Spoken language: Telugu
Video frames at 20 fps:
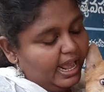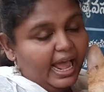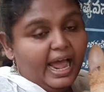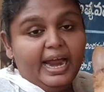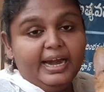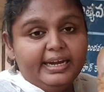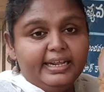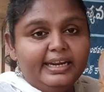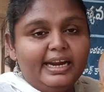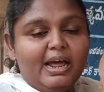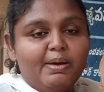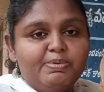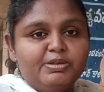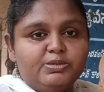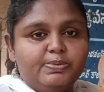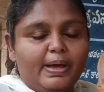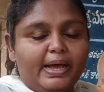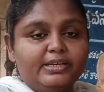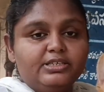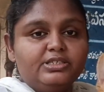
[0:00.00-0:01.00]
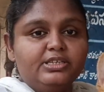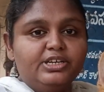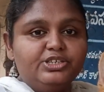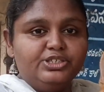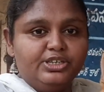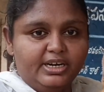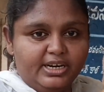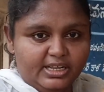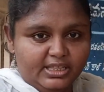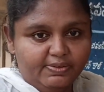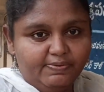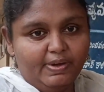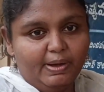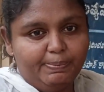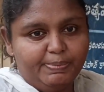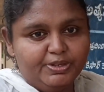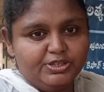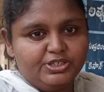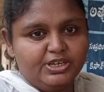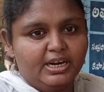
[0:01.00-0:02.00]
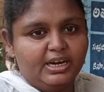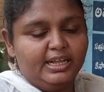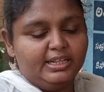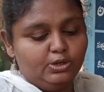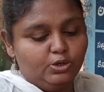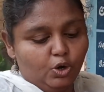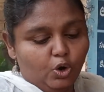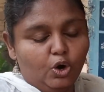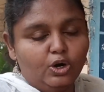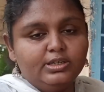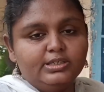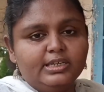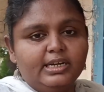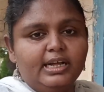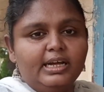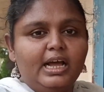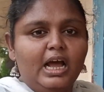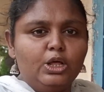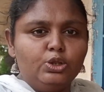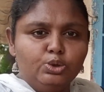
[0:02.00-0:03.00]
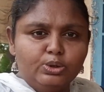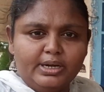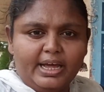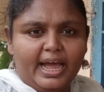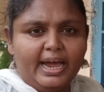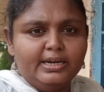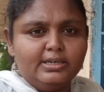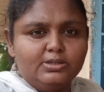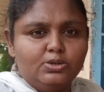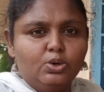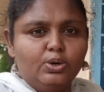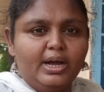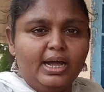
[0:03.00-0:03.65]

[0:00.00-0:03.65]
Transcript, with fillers: యాంటీ ర్యాబిస్ వ్యాక్సినేషన్ అనేది వేపించాలి అది డాగ్స్ అనే కాదు క్యాట్స్లో